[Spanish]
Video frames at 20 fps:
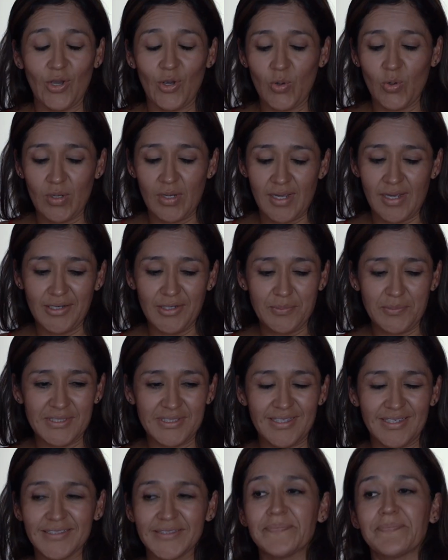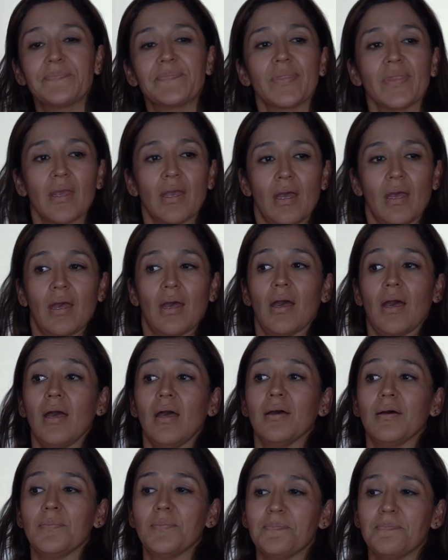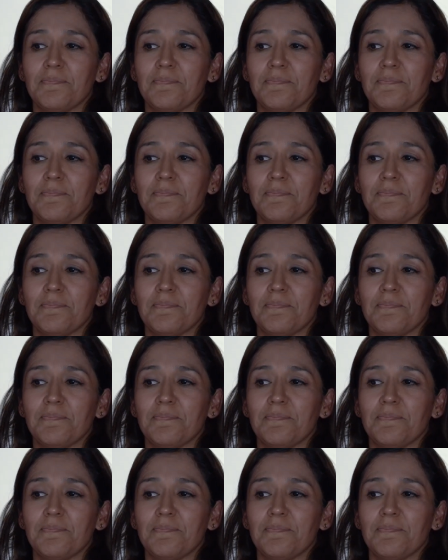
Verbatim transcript: Hola, ¿cómo estás? Ah,